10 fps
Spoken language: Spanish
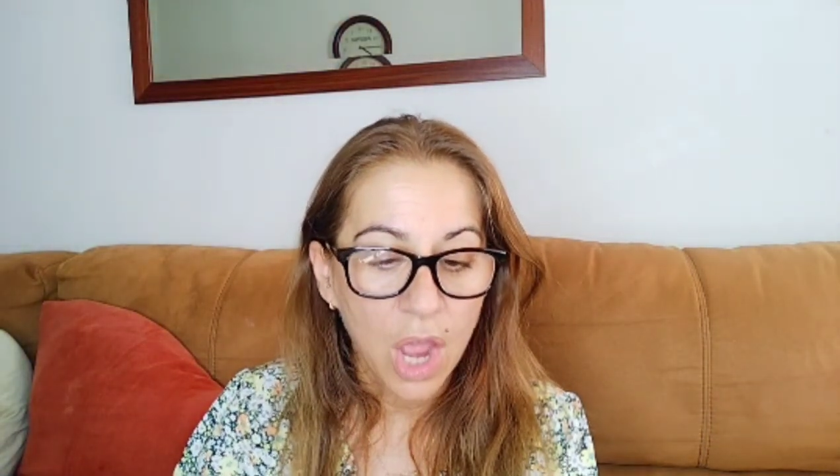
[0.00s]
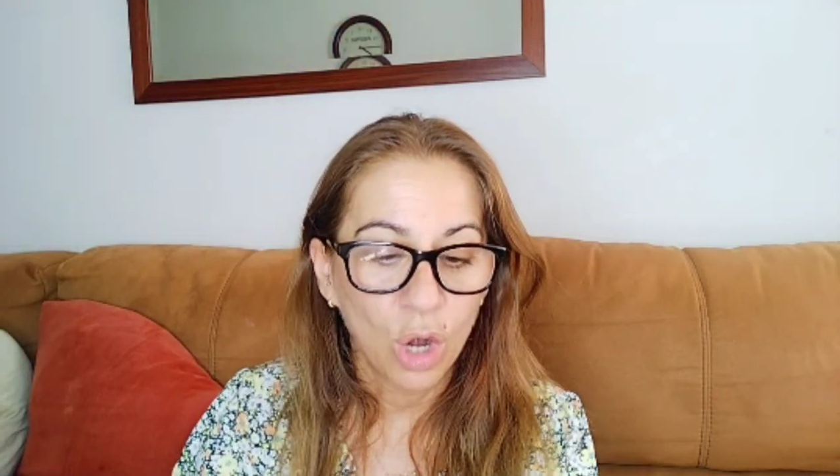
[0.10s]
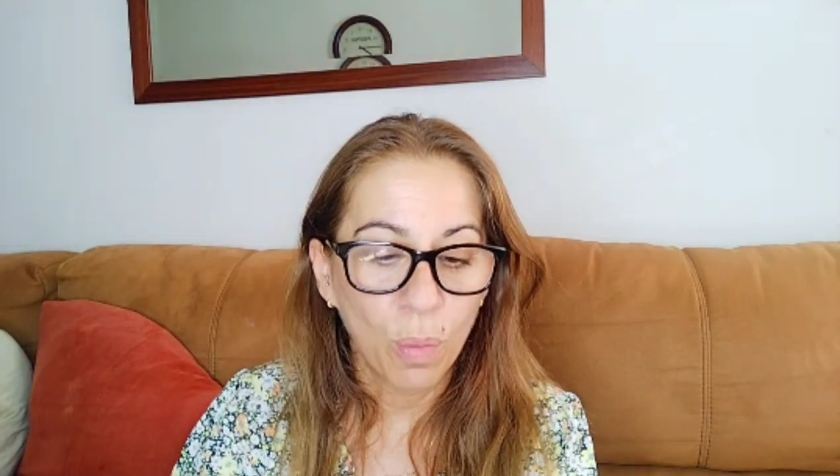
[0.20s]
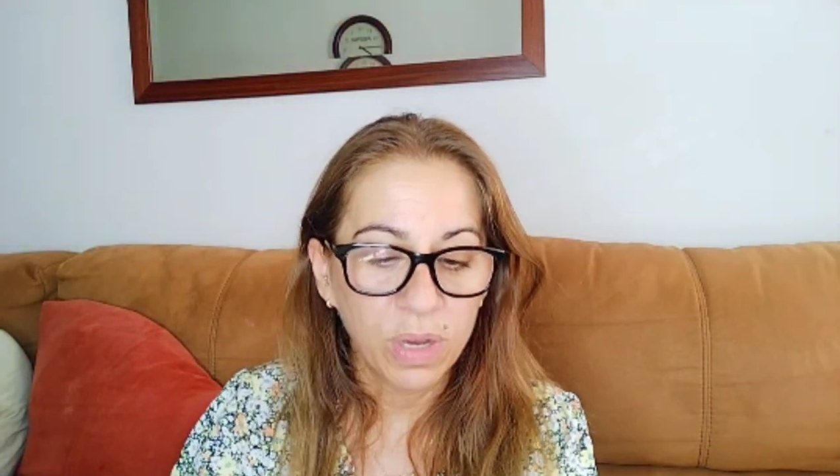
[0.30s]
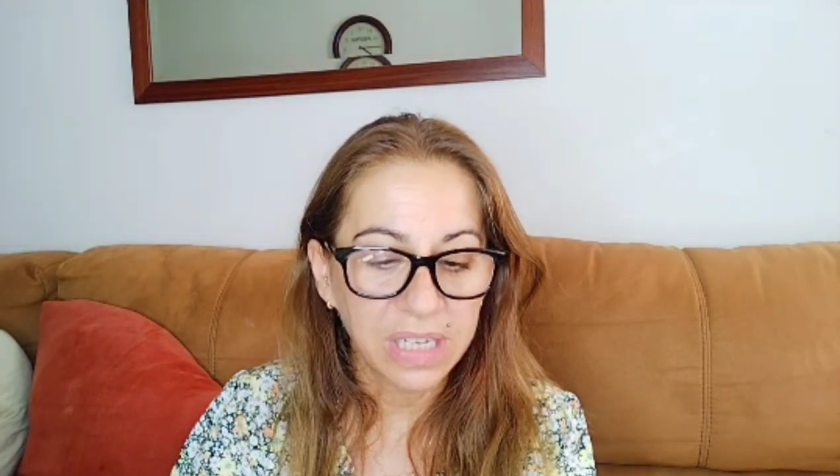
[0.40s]

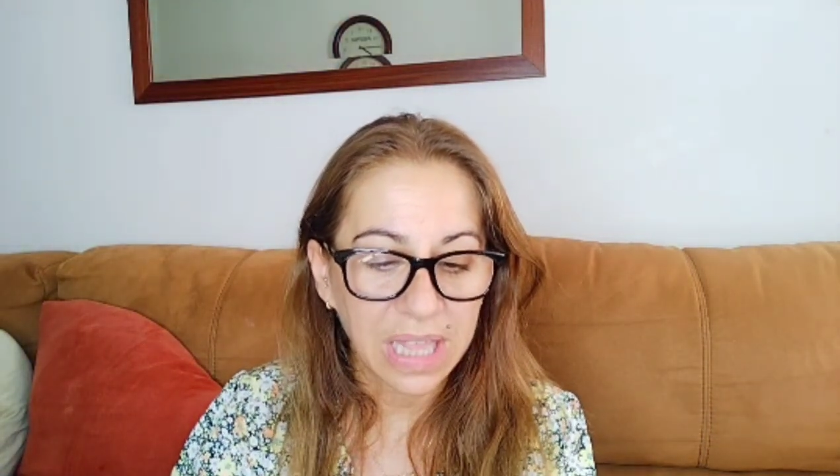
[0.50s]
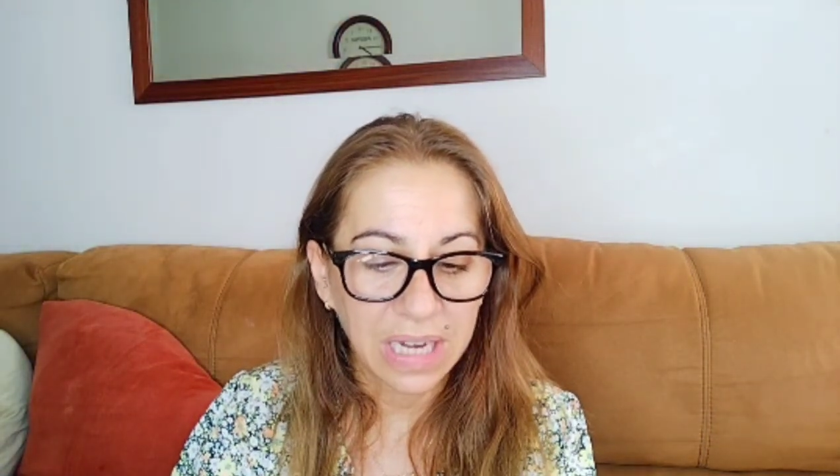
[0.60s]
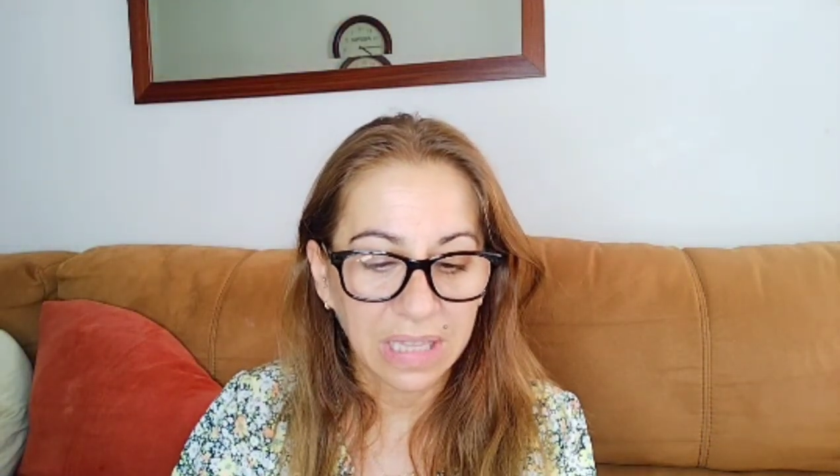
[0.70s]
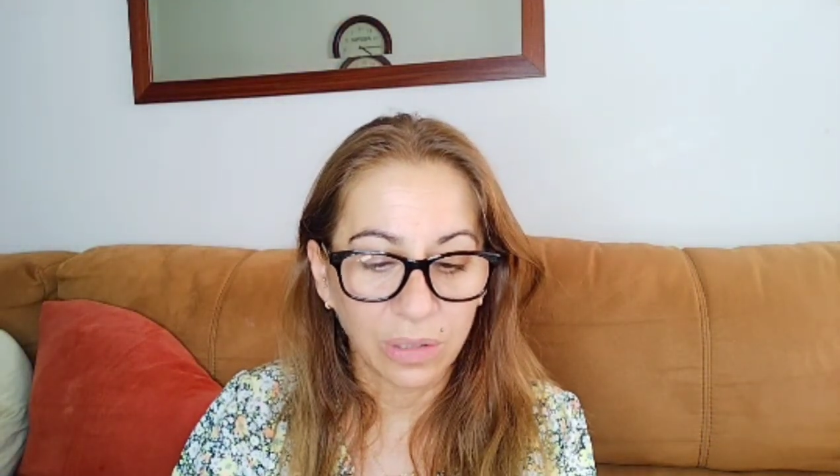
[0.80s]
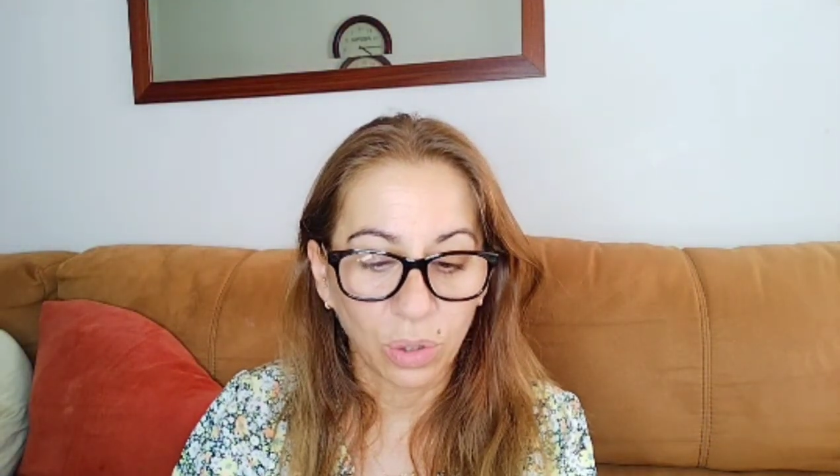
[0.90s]
Lo puedes
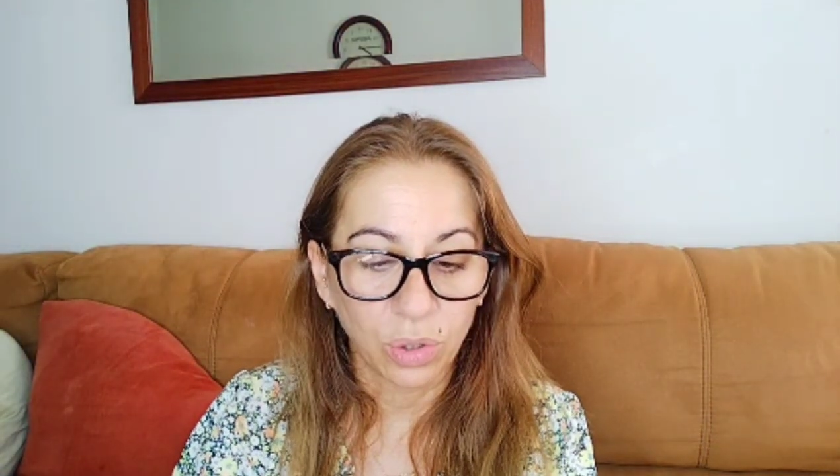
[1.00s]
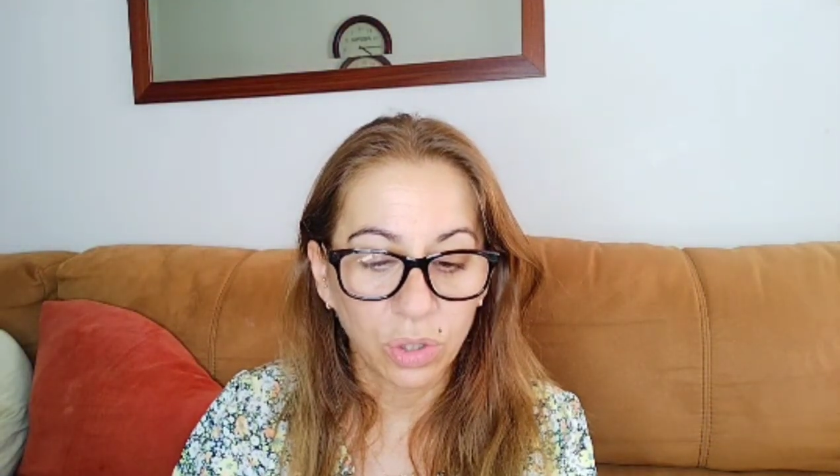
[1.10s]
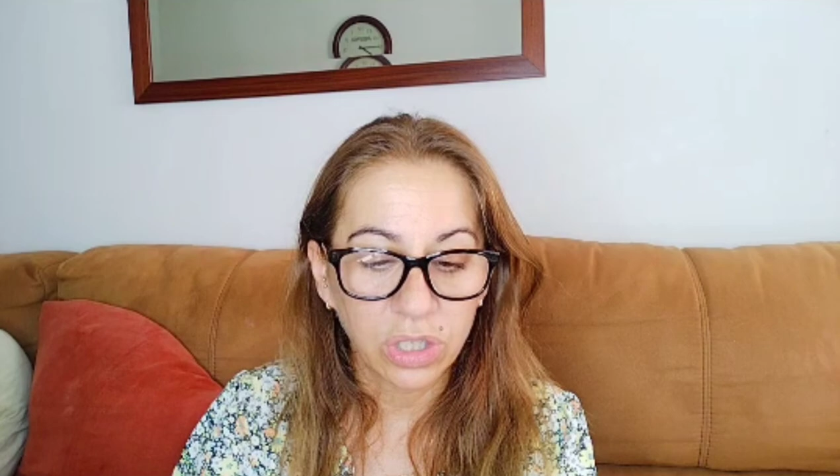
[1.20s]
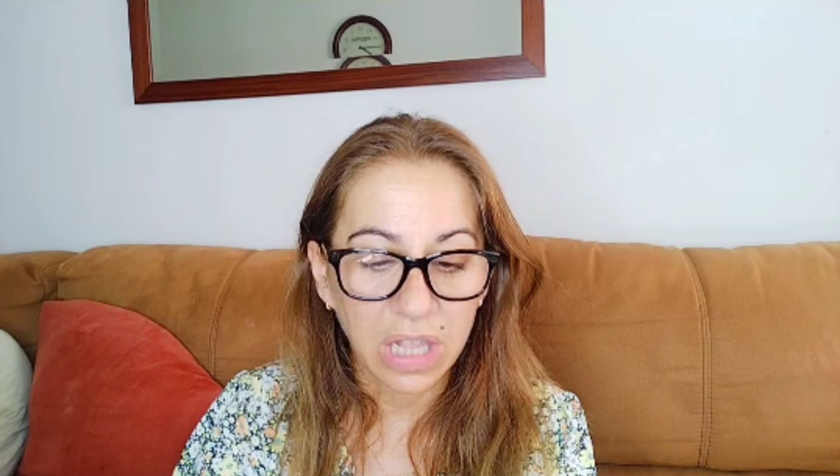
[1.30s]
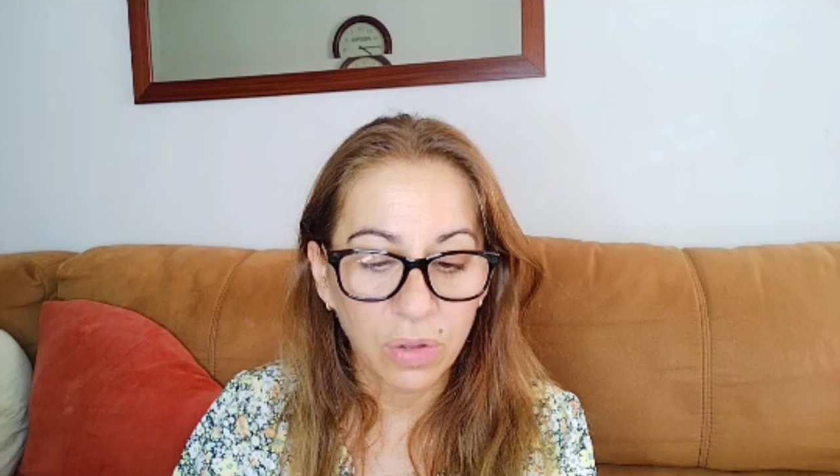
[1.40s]
hacer tanto en
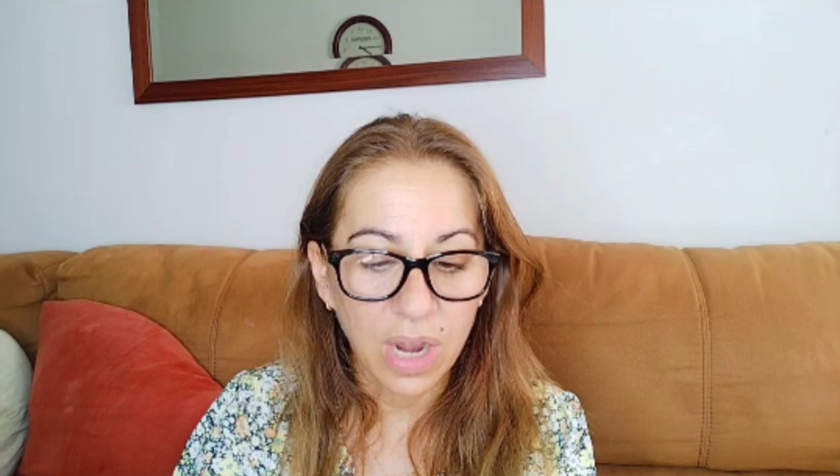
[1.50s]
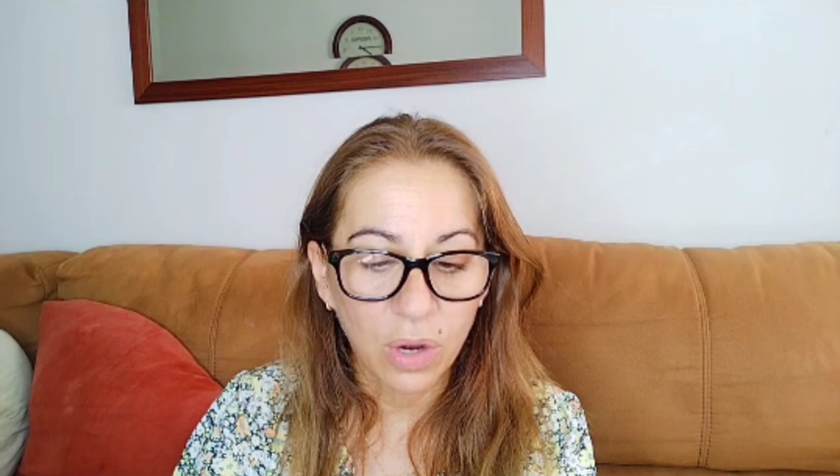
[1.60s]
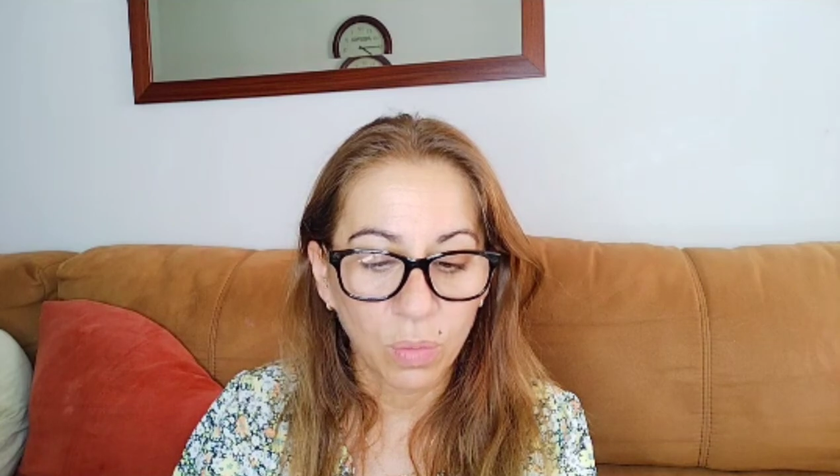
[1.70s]
tostadora